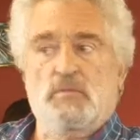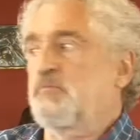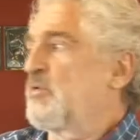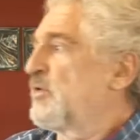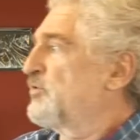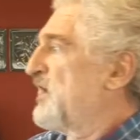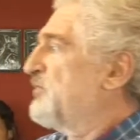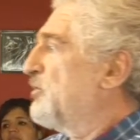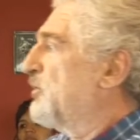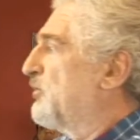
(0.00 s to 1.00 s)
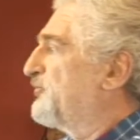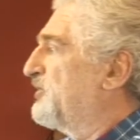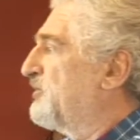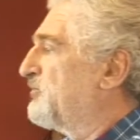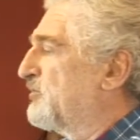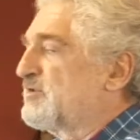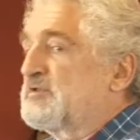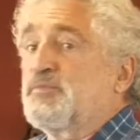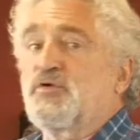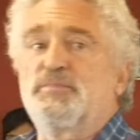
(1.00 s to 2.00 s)
Por lo tanto, los docentes son de
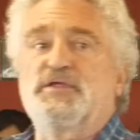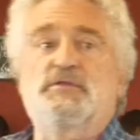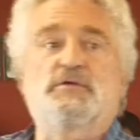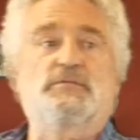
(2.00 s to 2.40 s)
tiempo completo.